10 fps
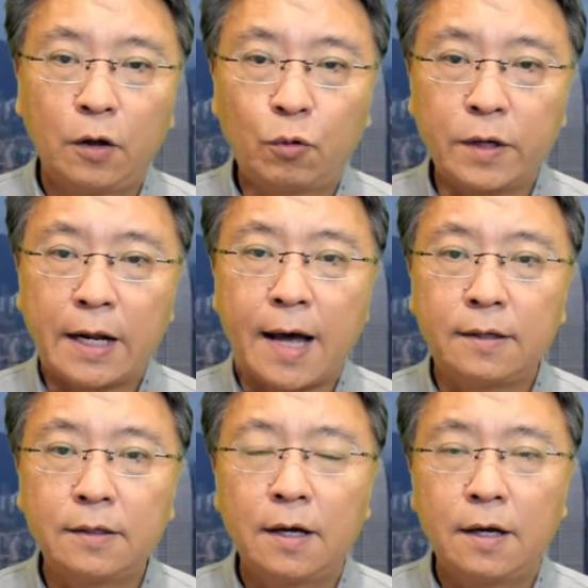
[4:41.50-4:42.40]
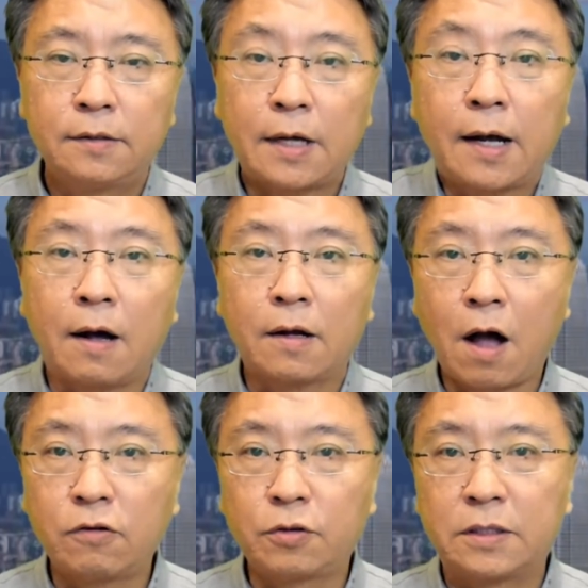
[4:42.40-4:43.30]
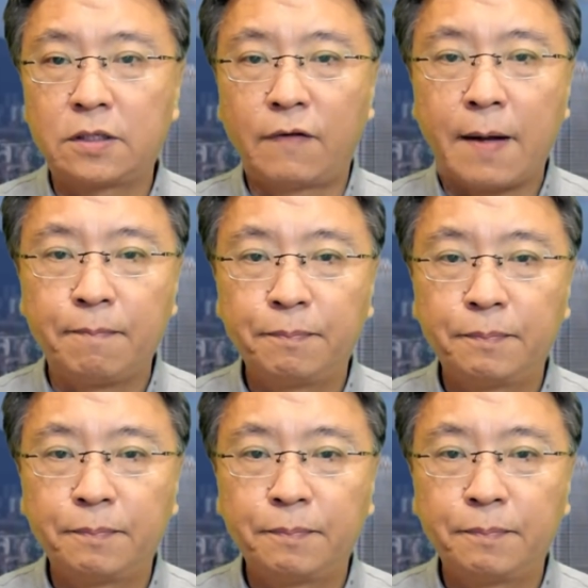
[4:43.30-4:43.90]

多年来，香港靠什么吃饭？